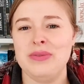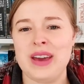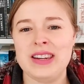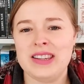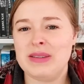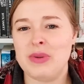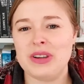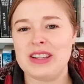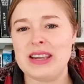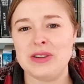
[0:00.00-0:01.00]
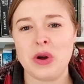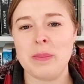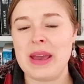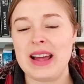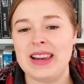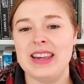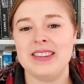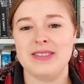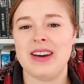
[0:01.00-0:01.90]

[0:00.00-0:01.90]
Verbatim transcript: Fantasy möchte ich noch mehr lesen,